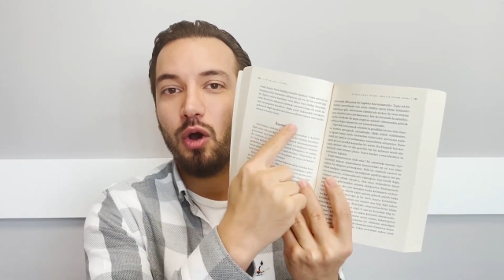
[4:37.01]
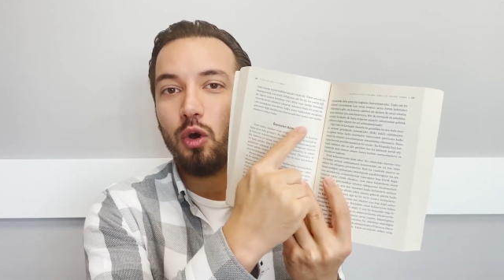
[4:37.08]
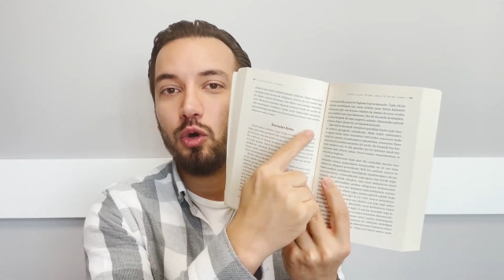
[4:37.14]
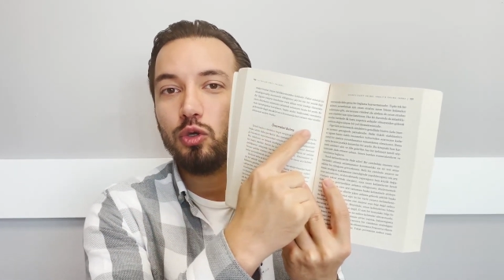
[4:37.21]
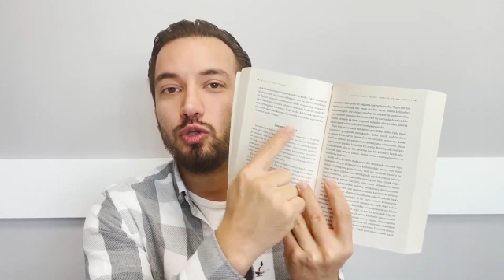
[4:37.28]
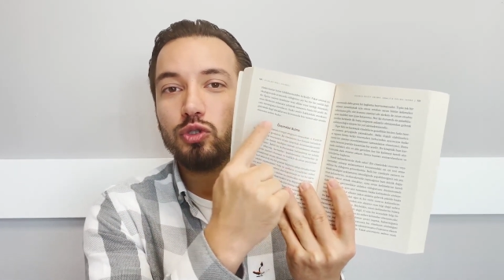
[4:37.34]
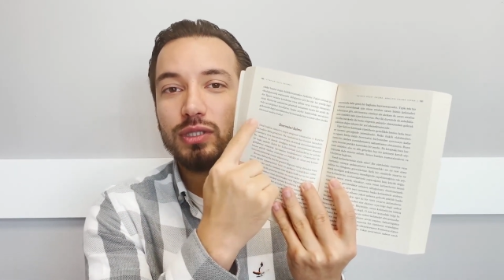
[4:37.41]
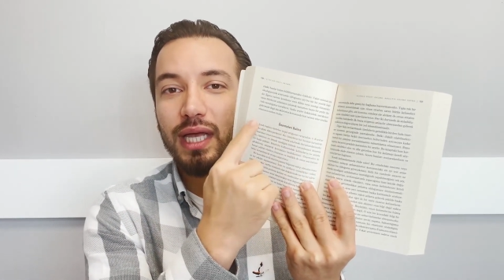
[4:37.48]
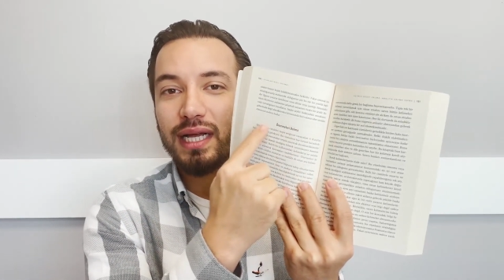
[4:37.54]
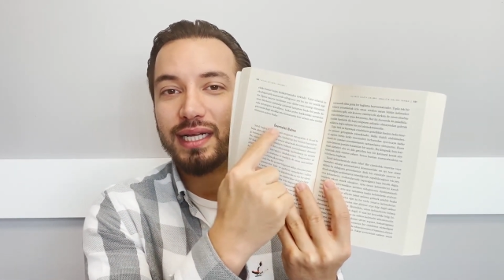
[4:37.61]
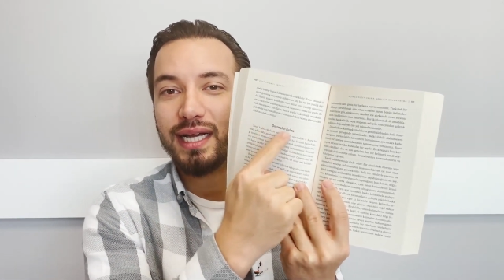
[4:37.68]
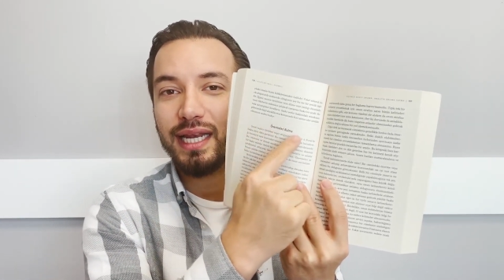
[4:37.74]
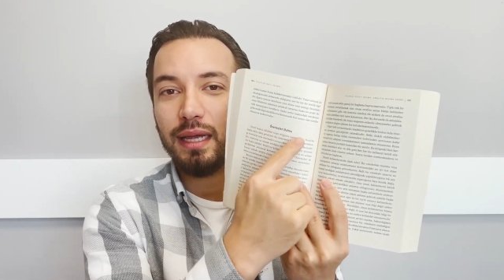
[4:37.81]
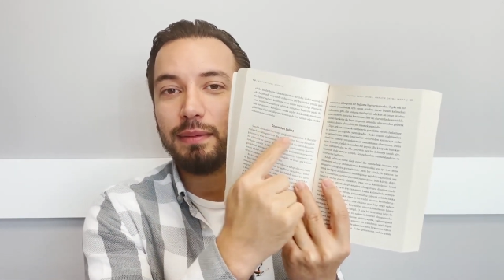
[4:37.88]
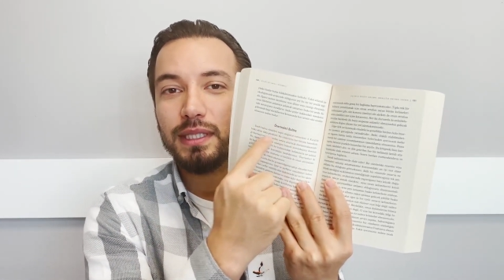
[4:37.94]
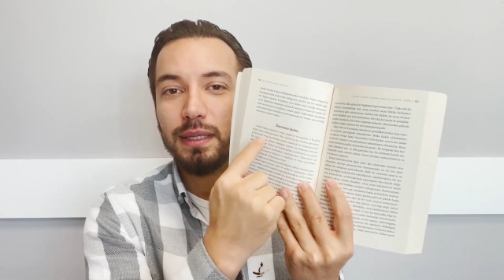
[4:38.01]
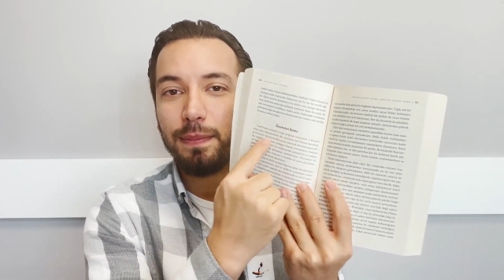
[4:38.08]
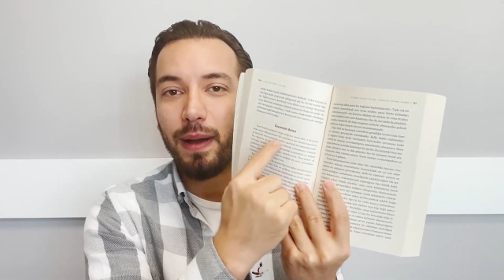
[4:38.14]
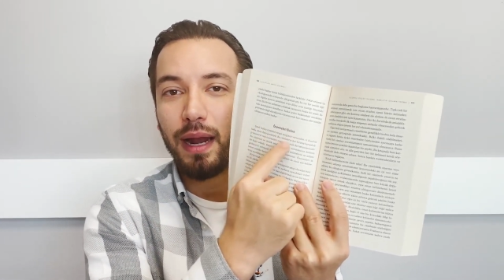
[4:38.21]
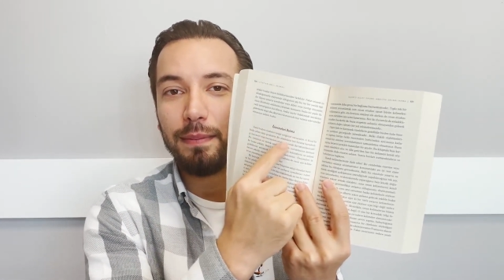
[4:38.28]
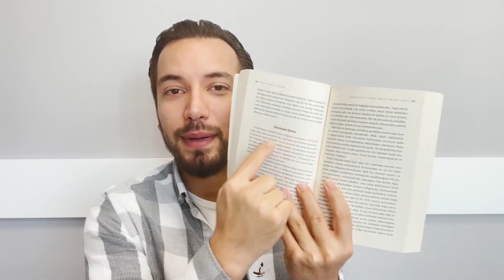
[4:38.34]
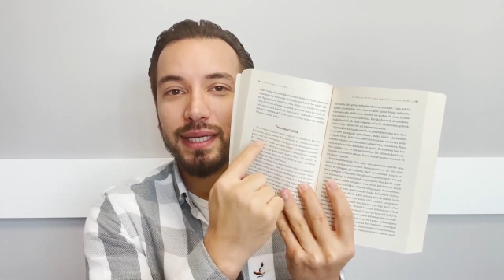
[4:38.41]
O yüzden kalem ya da
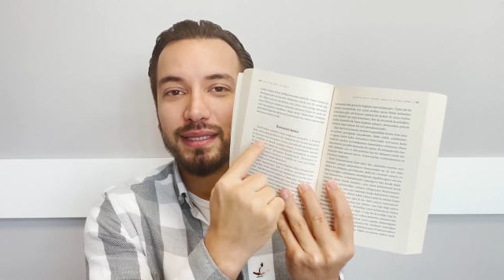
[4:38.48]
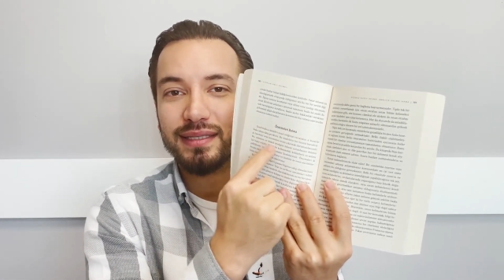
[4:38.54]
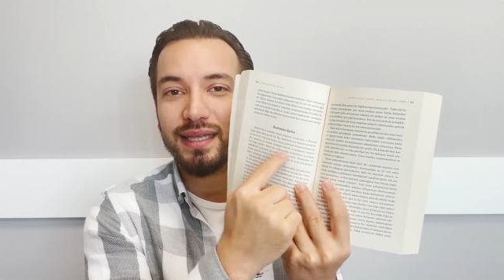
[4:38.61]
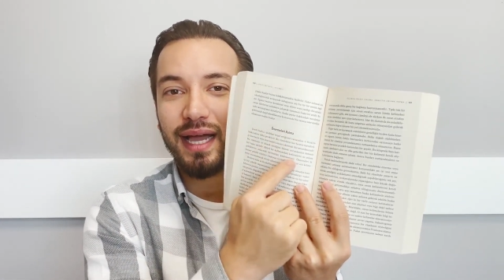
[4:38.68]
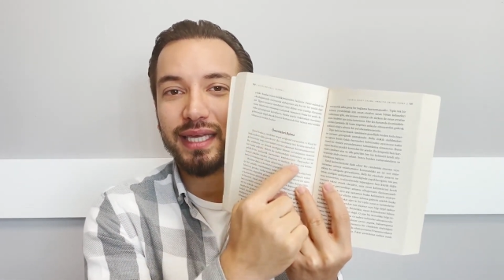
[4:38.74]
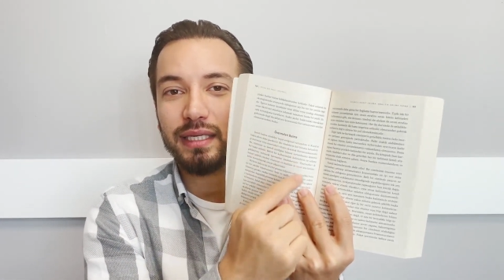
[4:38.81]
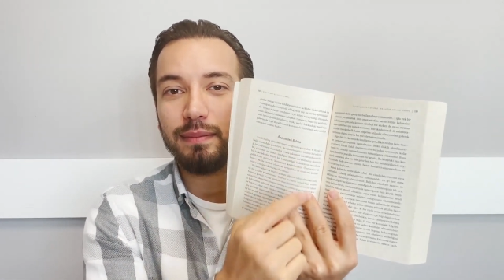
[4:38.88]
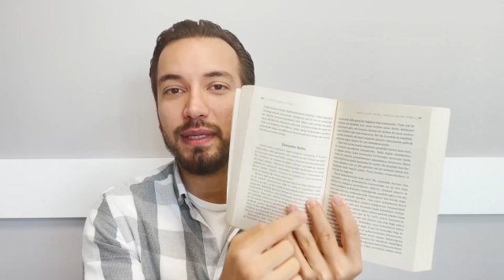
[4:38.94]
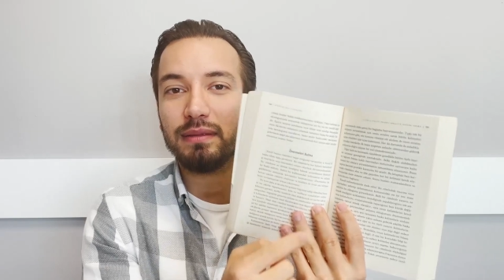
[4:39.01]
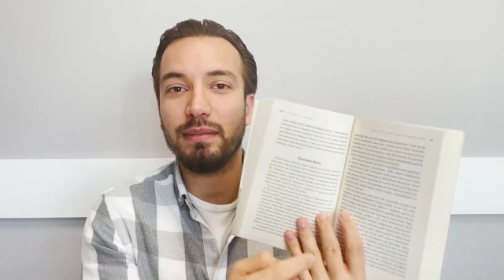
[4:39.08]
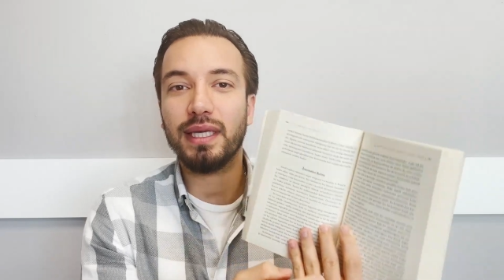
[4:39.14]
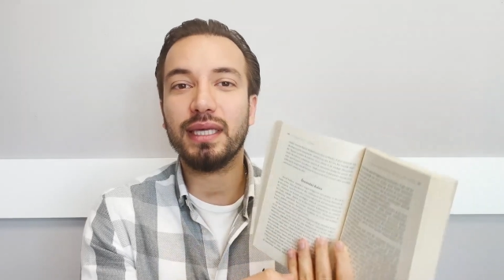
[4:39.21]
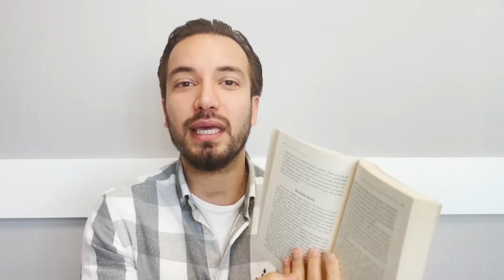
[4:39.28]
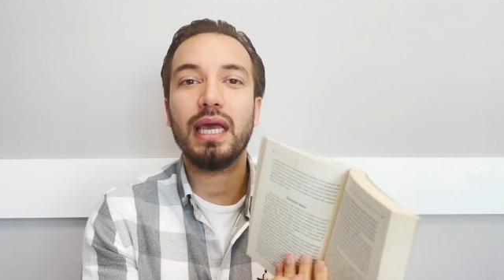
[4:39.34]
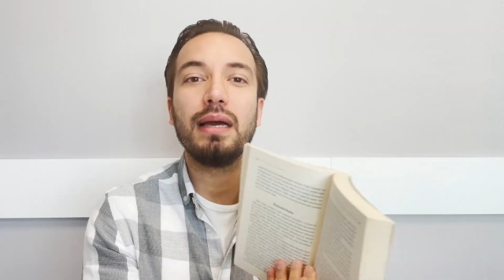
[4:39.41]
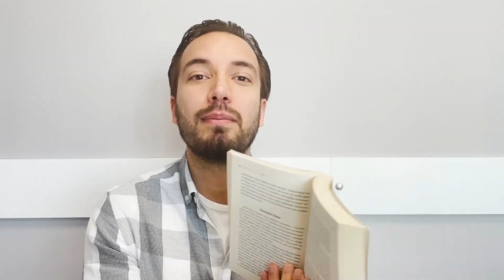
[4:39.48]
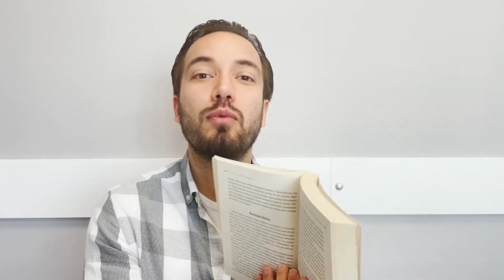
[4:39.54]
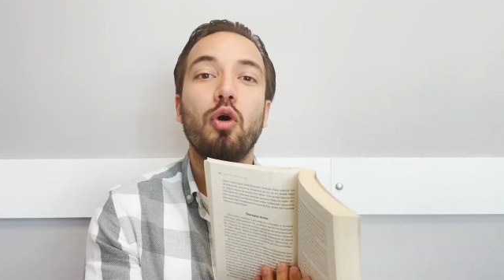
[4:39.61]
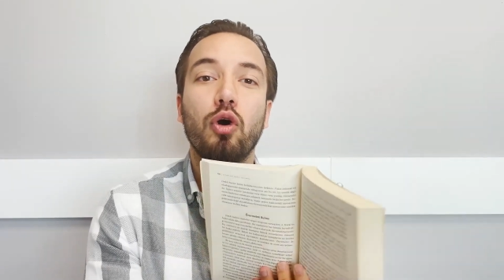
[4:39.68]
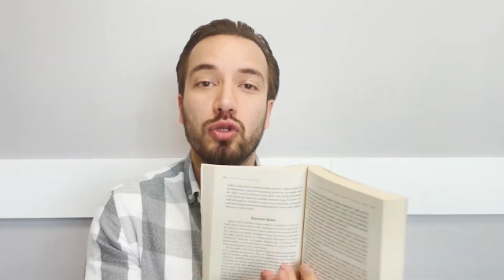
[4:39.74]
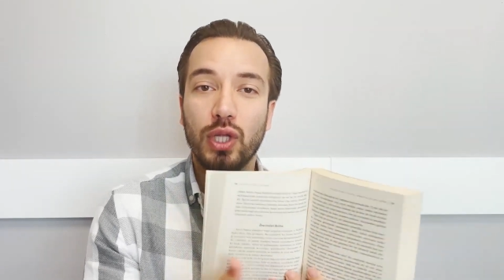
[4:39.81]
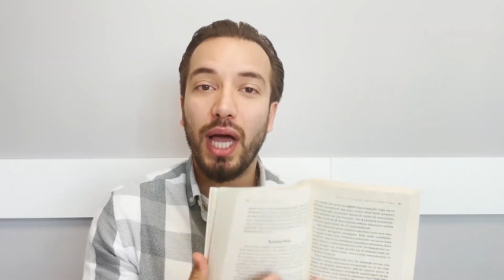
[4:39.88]
parmakla takip etmek
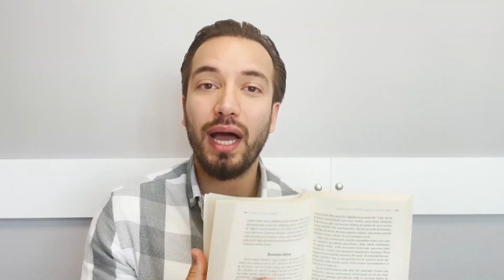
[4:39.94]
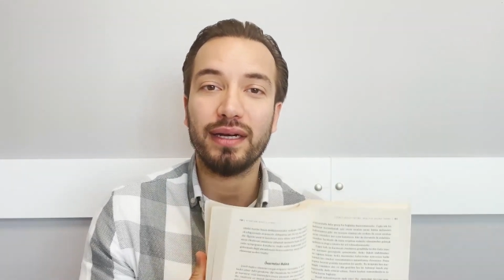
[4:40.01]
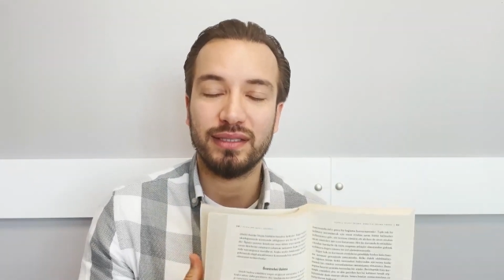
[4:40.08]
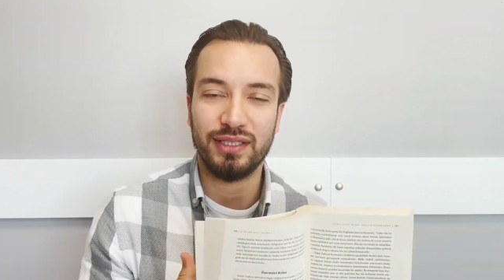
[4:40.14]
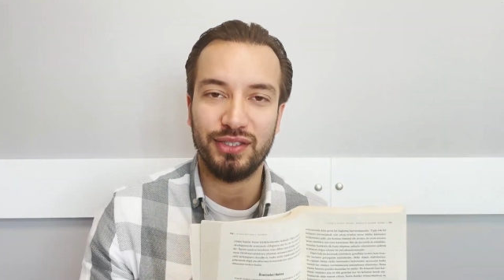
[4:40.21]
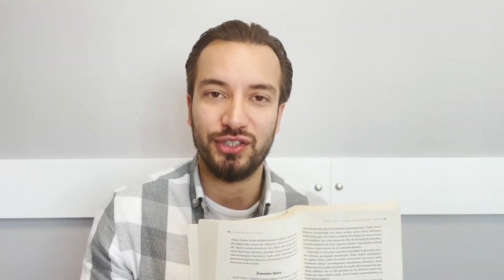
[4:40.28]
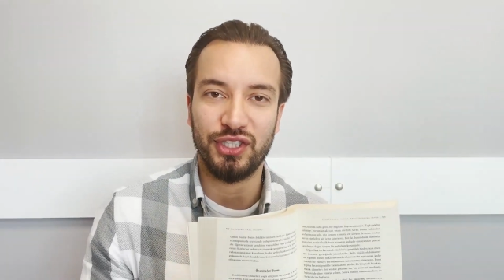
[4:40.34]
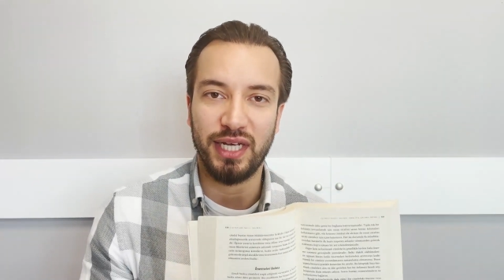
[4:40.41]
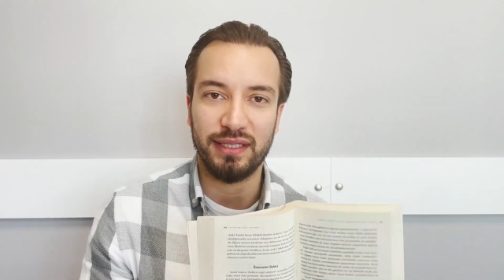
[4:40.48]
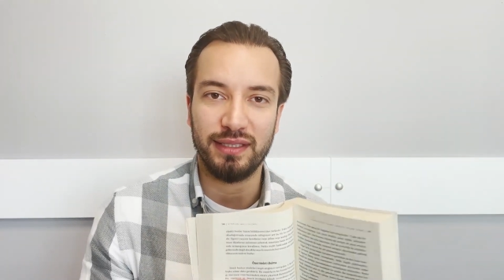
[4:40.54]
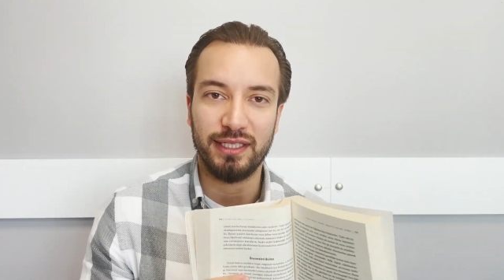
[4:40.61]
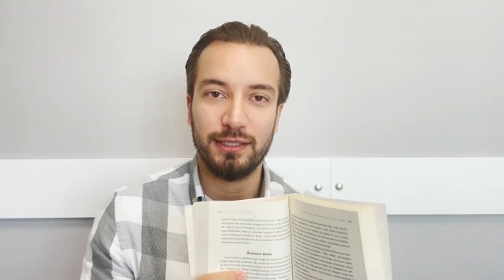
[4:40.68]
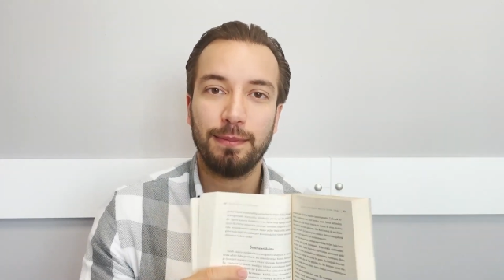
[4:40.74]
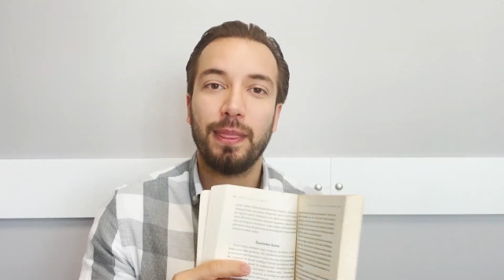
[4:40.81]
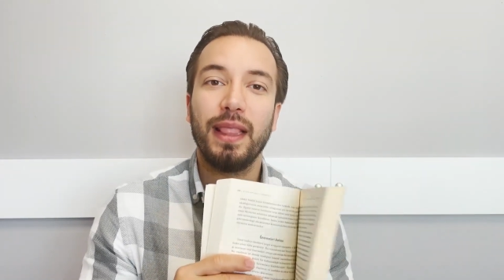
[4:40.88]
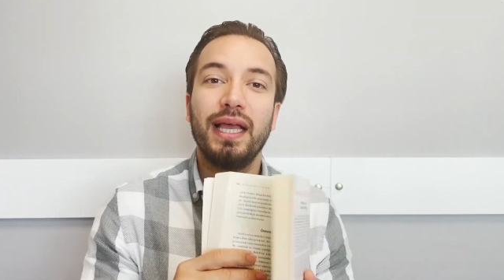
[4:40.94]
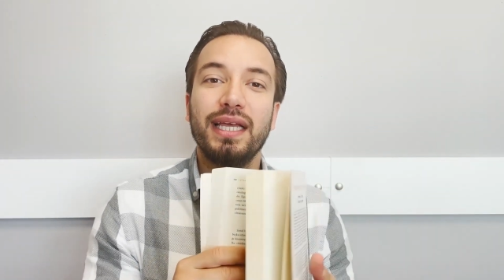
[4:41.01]
bu oda arttıracaktır.